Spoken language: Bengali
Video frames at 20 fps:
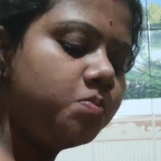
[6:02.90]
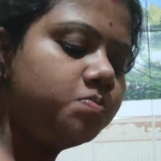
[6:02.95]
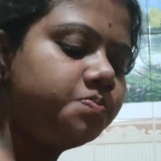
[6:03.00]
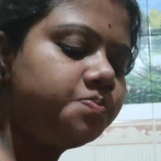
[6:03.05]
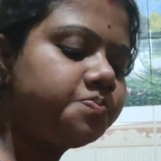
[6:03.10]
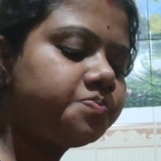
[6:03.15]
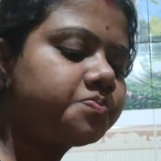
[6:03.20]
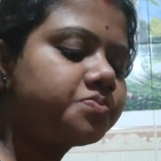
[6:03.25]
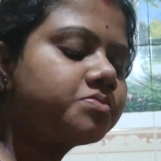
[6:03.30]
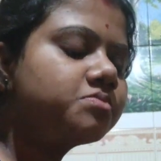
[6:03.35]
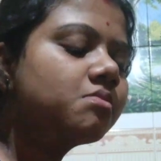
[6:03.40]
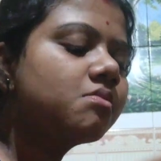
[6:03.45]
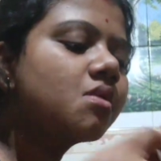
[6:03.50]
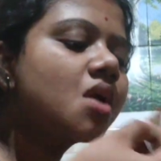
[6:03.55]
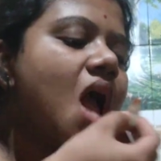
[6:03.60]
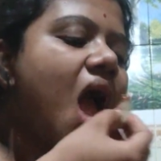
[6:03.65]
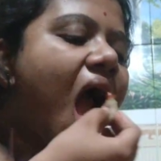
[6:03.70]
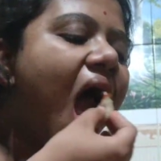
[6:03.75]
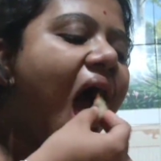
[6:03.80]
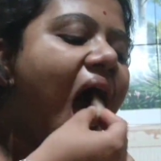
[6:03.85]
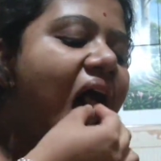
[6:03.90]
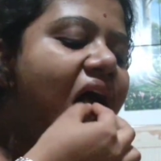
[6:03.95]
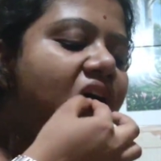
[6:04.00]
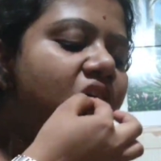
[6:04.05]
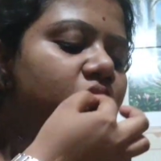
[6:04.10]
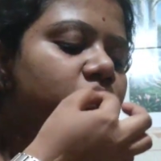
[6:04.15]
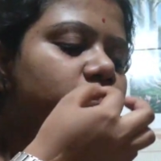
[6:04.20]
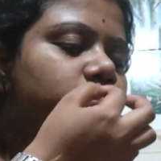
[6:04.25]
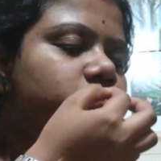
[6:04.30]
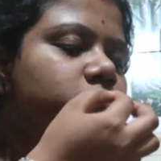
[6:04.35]
আমি যে যে ফাস্ট
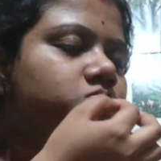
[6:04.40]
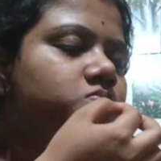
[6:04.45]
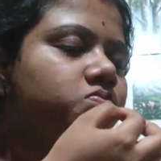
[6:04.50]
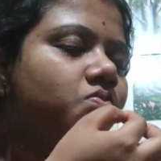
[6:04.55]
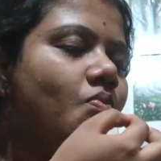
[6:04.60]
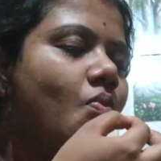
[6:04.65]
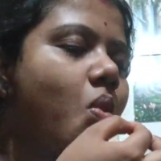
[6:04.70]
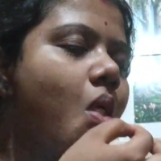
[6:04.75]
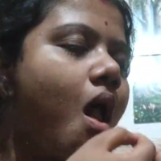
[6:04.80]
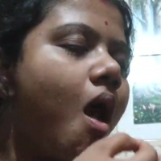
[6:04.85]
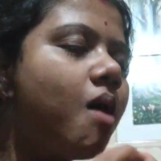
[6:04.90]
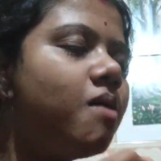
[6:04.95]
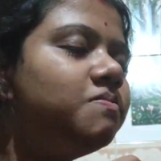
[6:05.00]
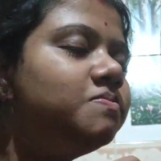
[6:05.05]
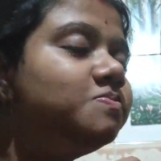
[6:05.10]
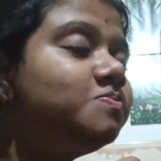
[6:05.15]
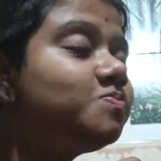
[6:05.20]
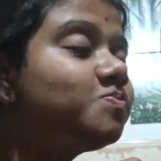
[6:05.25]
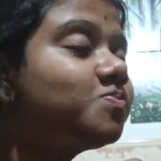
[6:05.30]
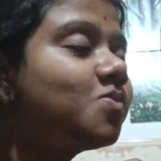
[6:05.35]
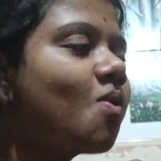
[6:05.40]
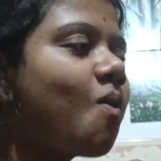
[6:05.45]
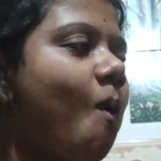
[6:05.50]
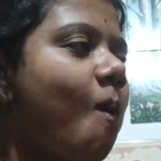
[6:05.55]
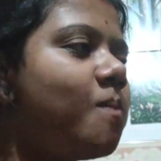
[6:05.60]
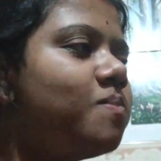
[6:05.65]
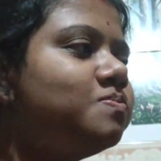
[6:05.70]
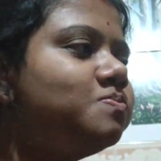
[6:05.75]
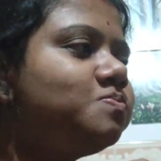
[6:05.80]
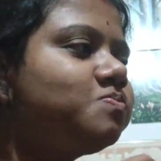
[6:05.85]
ফুডগুলো মানে কি এইগুলোকে
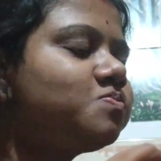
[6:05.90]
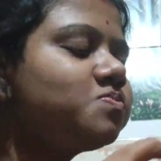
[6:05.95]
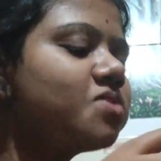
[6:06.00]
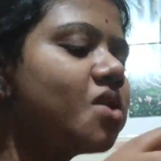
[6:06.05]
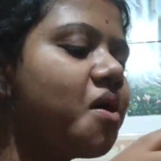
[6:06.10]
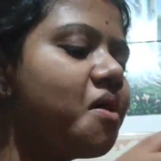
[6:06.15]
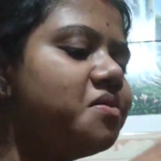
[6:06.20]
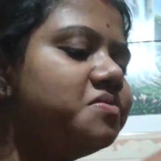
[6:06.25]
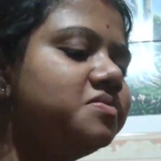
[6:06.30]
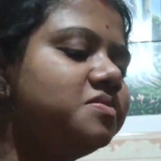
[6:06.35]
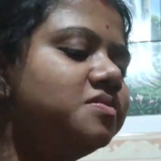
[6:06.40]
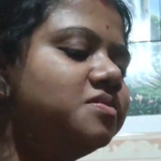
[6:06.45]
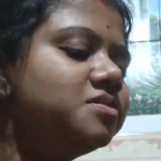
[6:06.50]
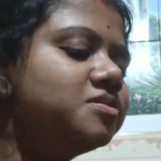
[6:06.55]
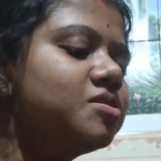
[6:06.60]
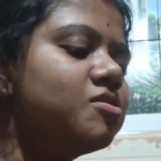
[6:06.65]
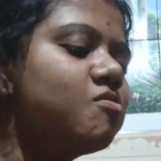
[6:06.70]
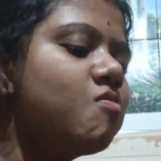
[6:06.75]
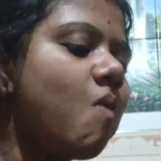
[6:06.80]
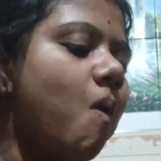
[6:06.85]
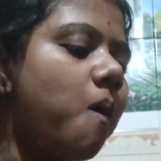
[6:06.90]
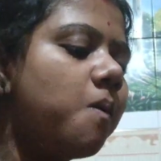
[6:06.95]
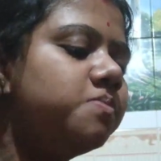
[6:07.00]
কন্ট্রোল করতে পারি না